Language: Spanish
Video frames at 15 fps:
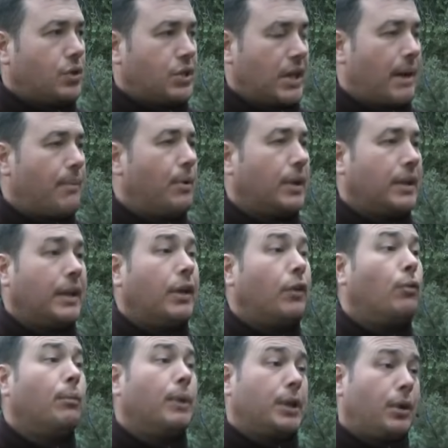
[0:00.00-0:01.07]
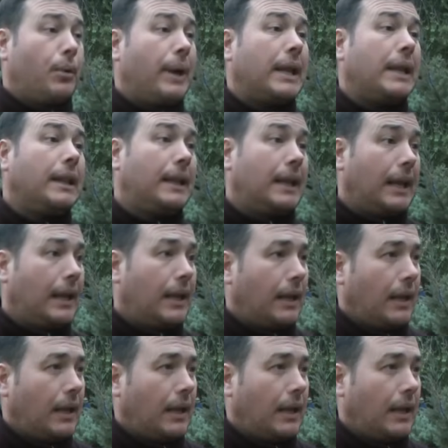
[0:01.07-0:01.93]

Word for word: llegamos a tener un metro veinte,